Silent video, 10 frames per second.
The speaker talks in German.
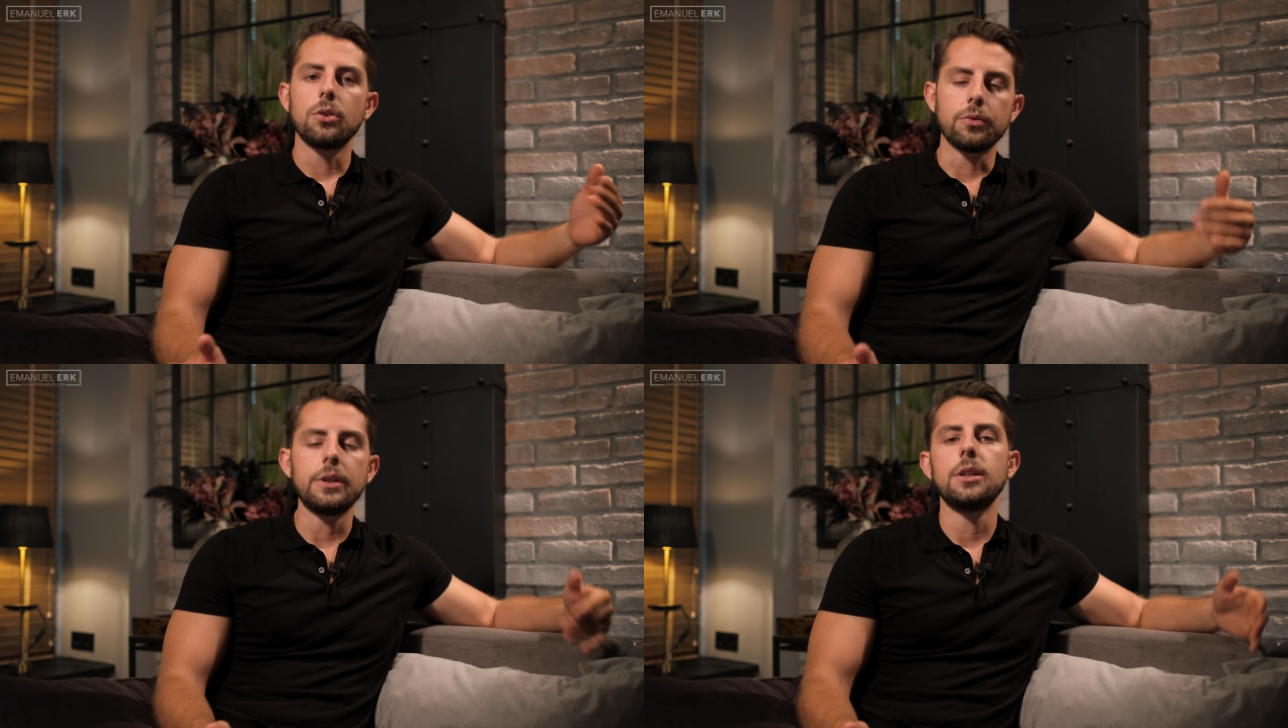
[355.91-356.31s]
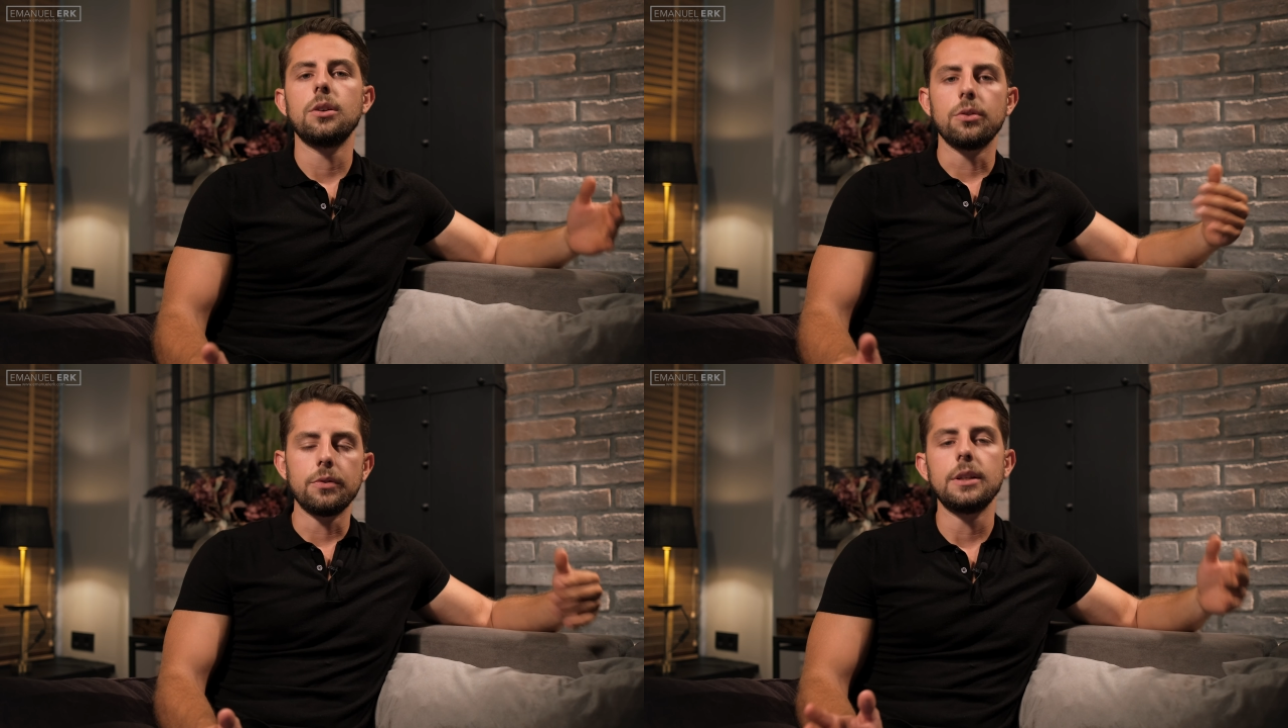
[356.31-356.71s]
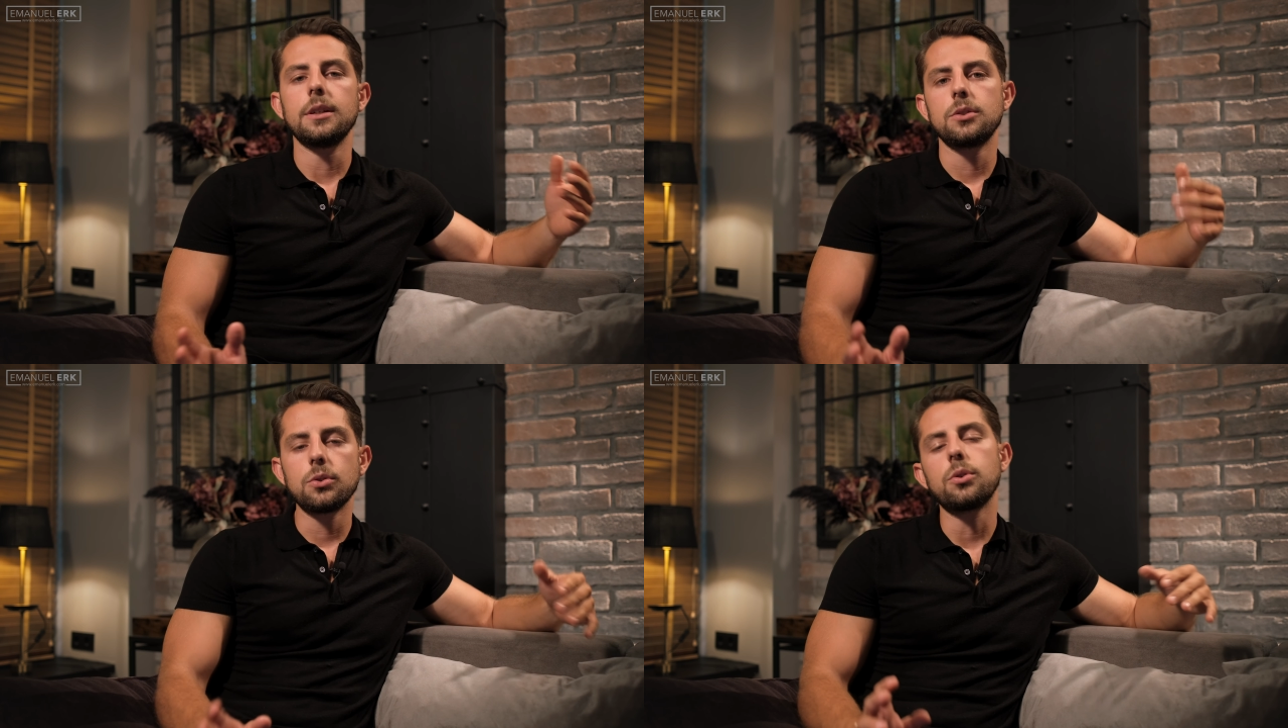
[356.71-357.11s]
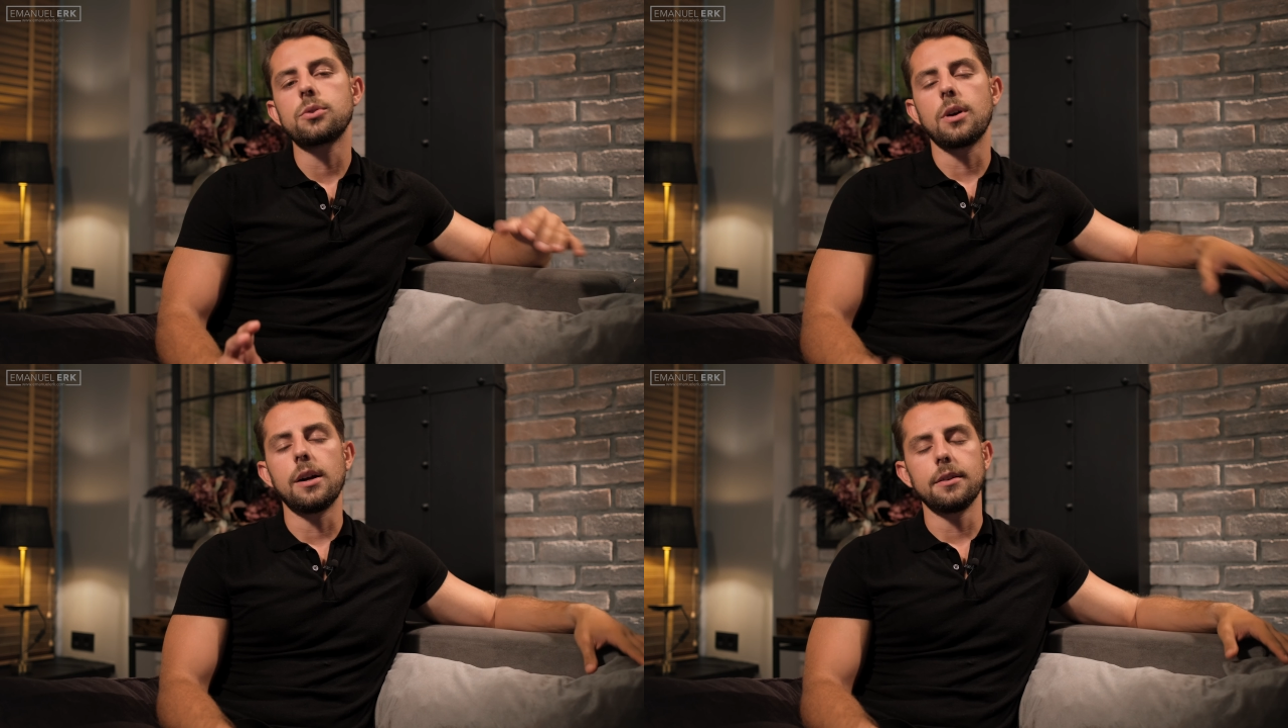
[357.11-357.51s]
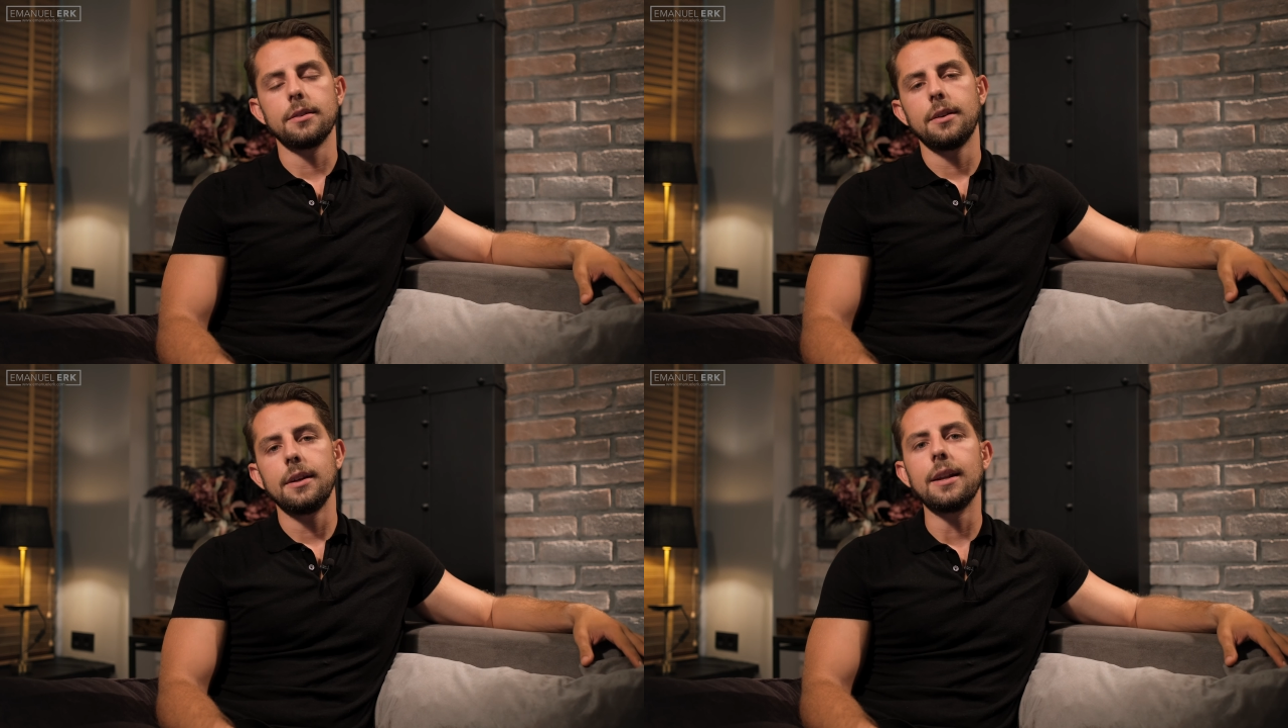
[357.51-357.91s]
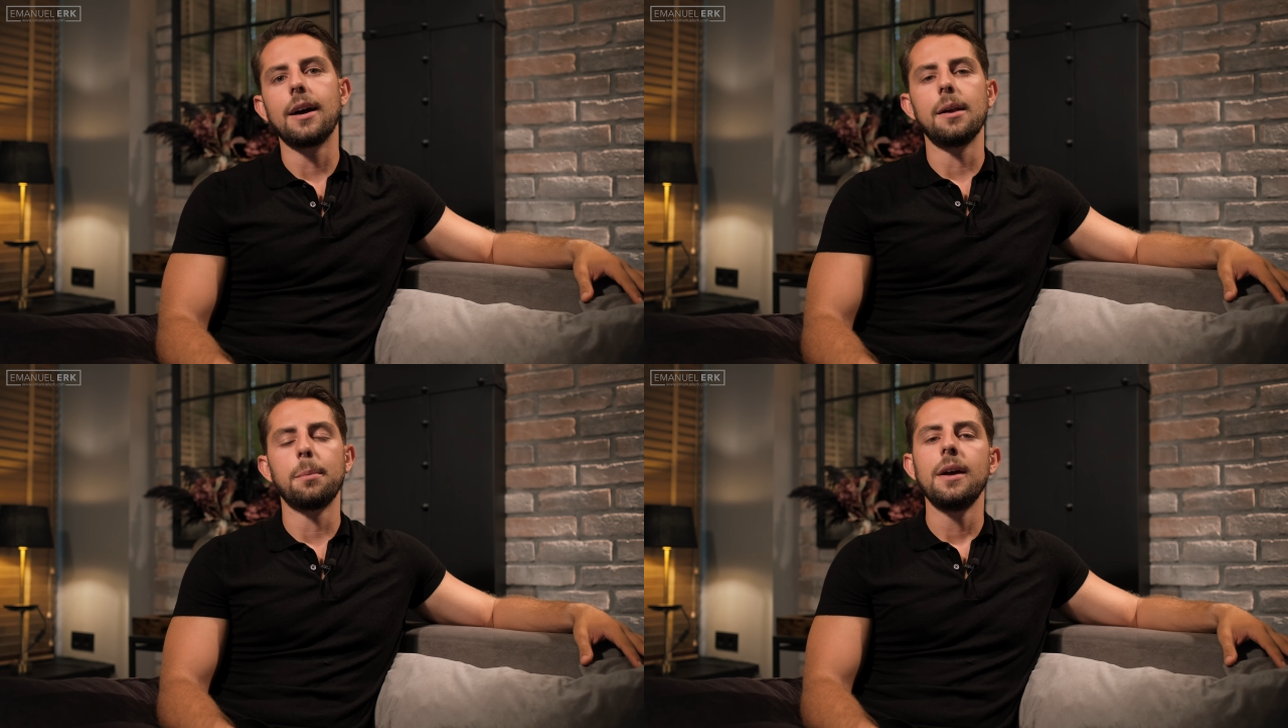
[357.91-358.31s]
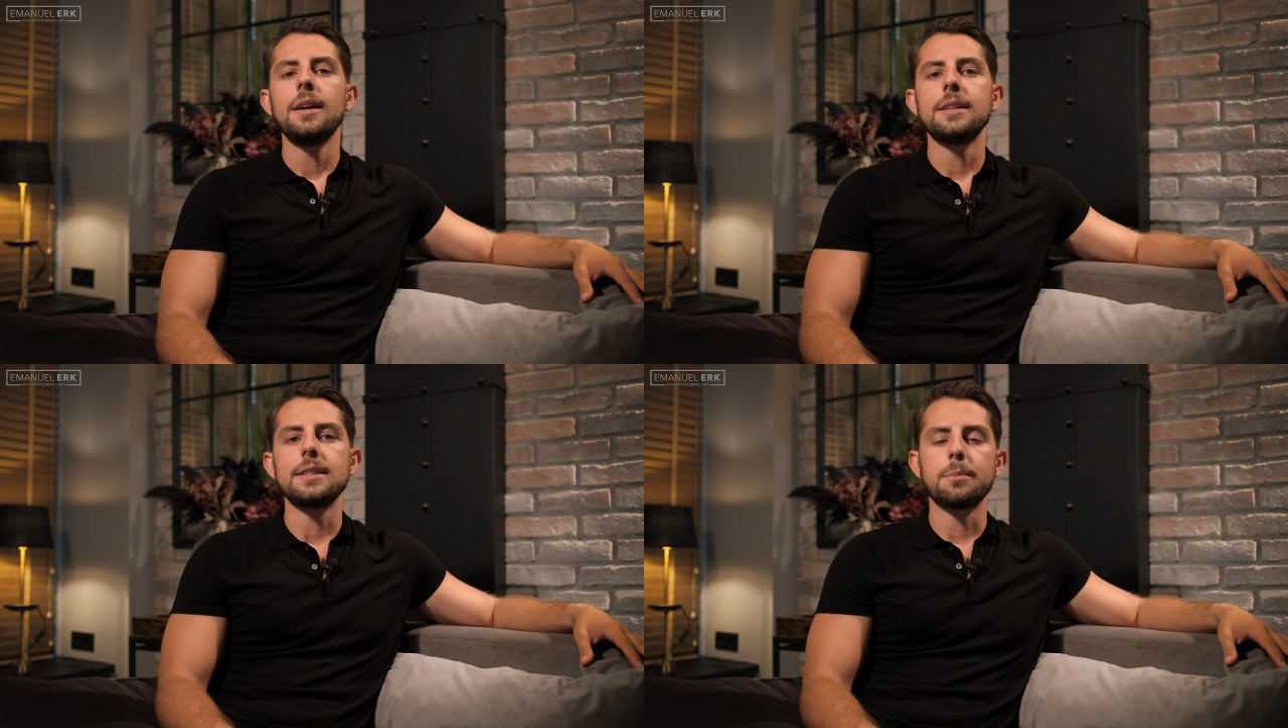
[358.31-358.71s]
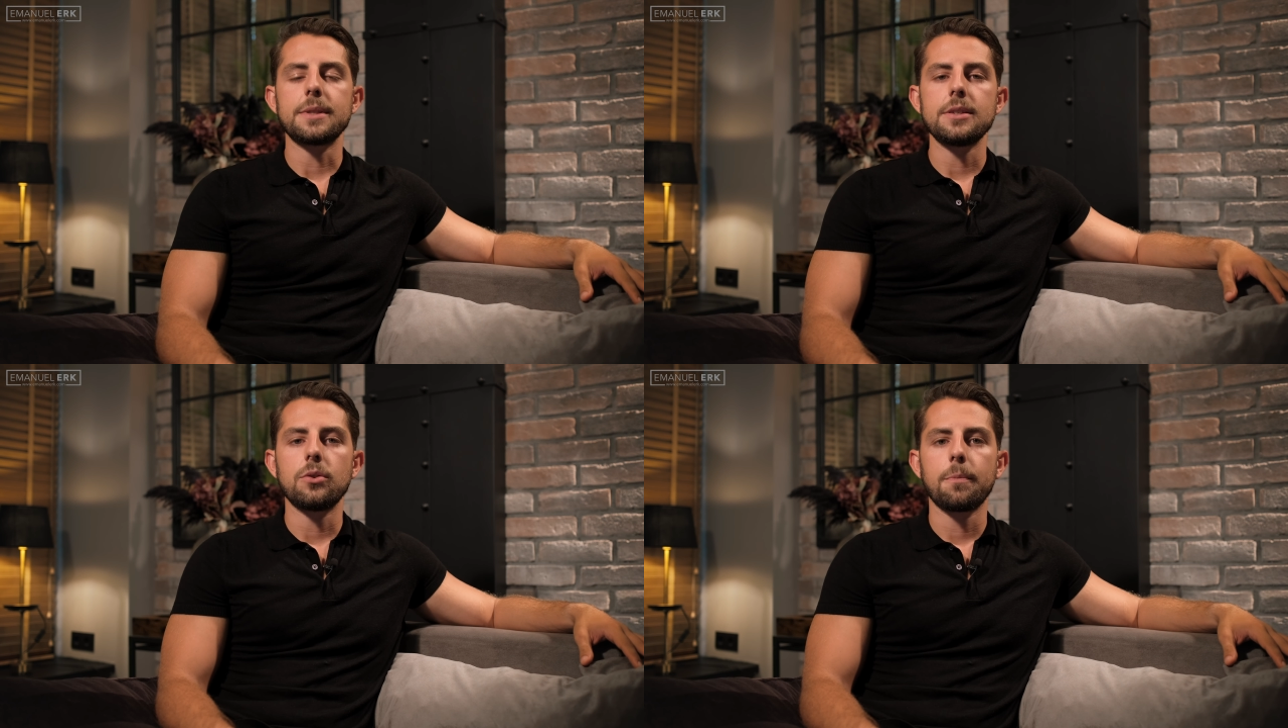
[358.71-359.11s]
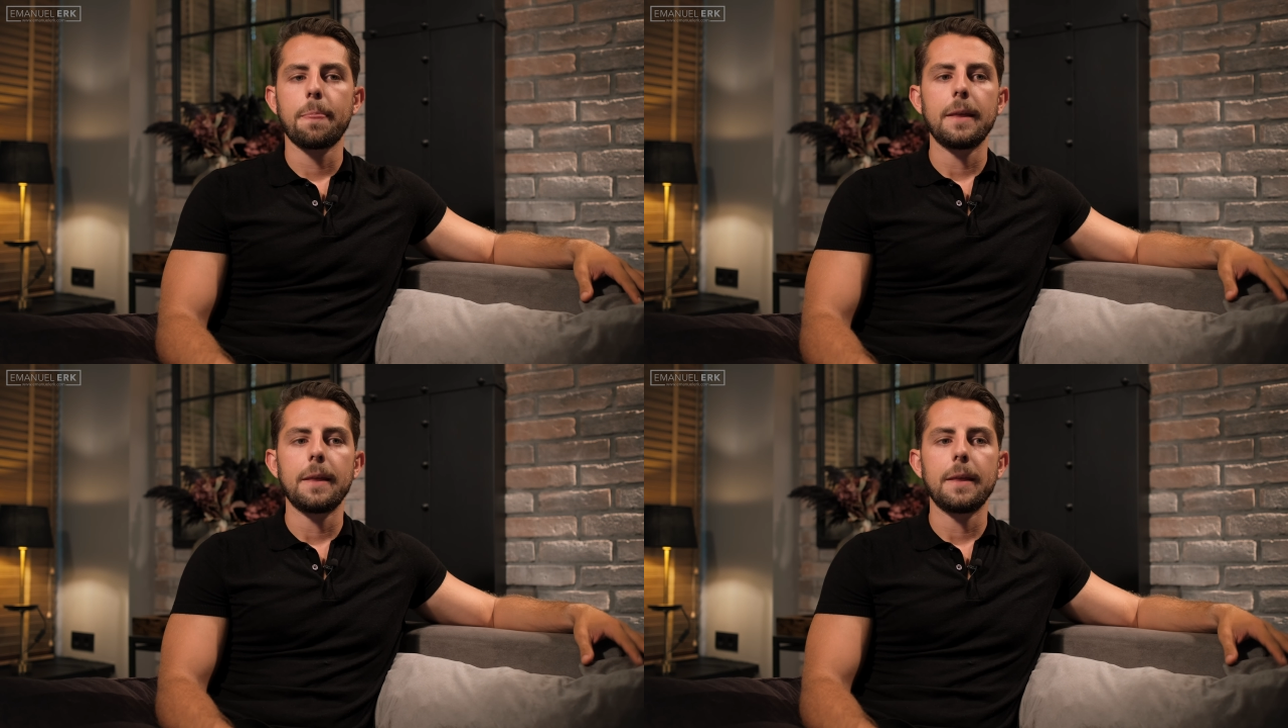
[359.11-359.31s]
und wieder und wieder zurückzuhalten innerhalb dieser Beziehung.